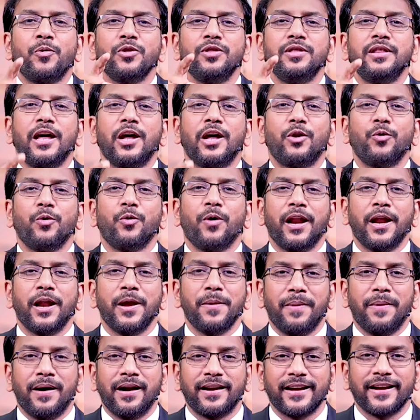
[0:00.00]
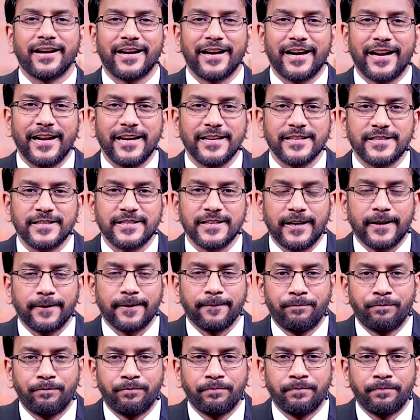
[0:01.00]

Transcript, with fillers: పొందారు అనే మాట అక్కడ రాశాడు